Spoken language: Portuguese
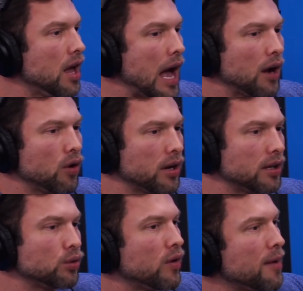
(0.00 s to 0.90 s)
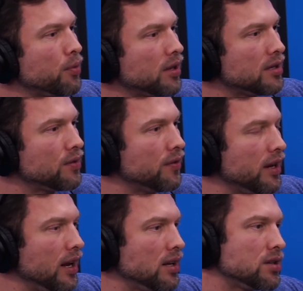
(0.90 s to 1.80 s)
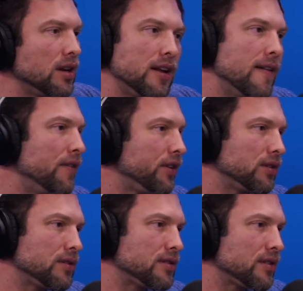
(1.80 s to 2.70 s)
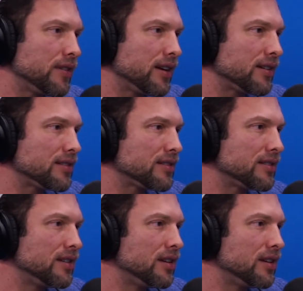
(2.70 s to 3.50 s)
Agora, não é porque é diferente que não existam regras.